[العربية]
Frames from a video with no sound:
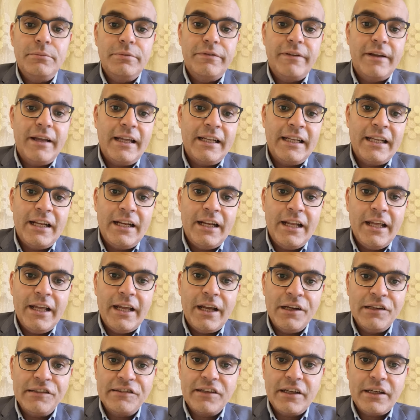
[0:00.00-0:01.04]
فانا
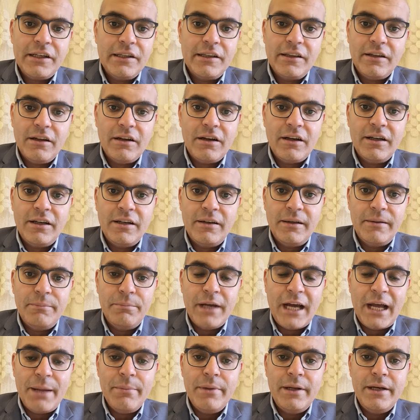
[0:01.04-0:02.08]
لا انصح اطلاقا
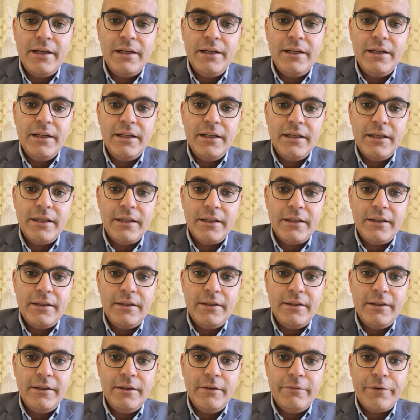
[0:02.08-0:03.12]
بعمل
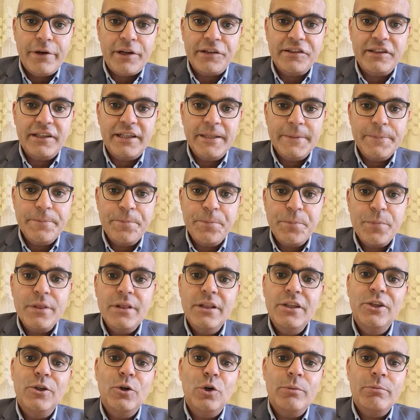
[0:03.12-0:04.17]
الفحص ده
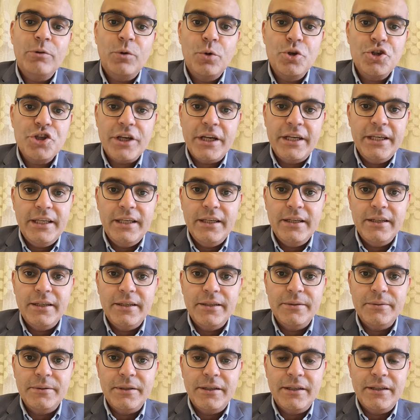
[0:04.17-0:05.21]
لان هو ملوش اي
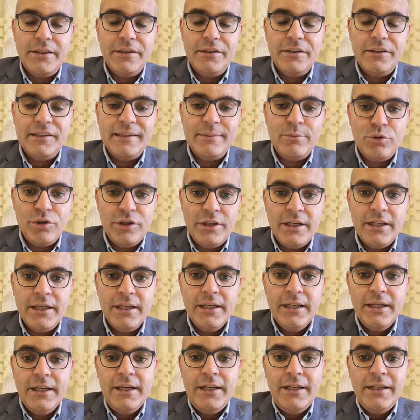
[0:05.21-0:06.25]
آه، آه، زي ما قلنا
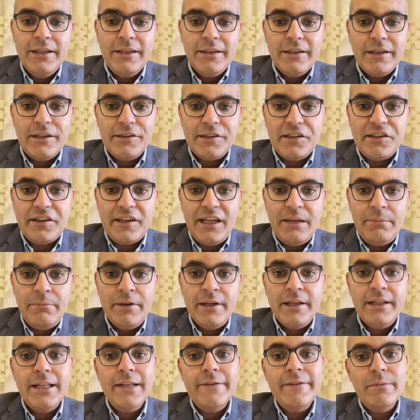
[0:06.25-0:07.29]
اساس
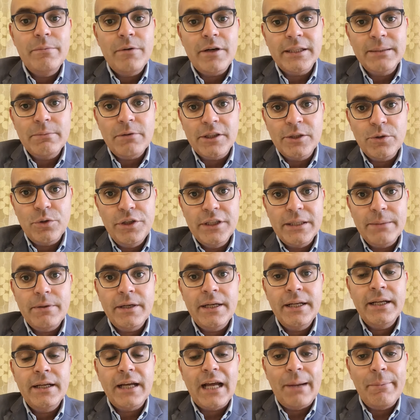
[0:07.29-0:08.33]
علمي هتلاقي في بعض برضه يقول طب
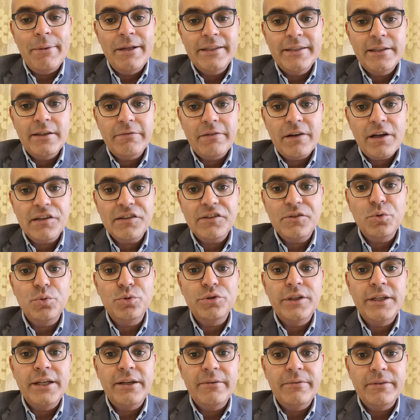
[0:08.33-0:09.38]
انا عملت الفحص
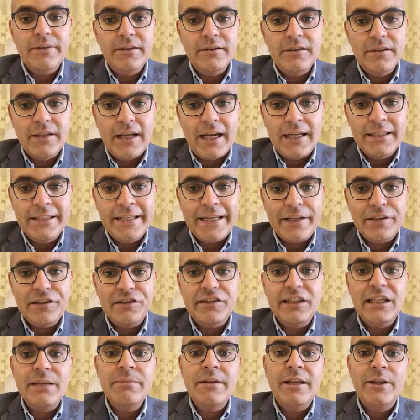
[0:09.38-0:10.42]
وطلع عندي
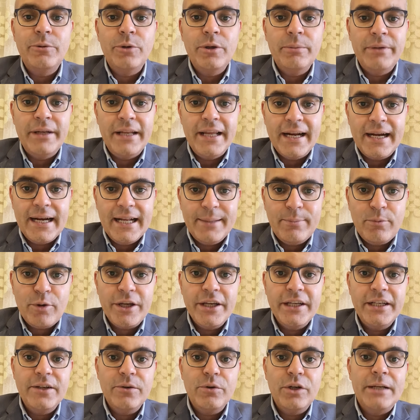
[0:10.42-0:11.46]
حساسيه من ادويه من اكلات
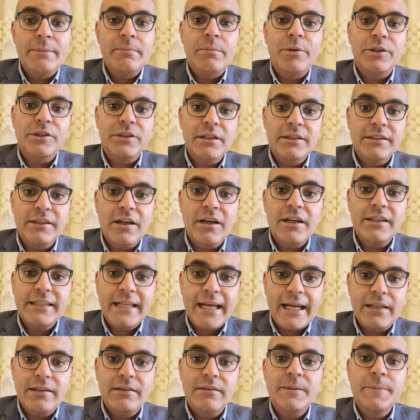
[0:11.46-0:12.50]
معينه ولما بطلتها
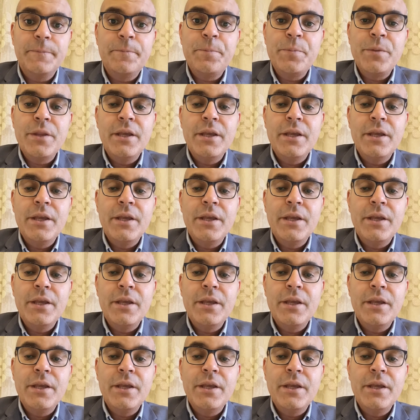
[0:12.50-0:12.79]
ارتحت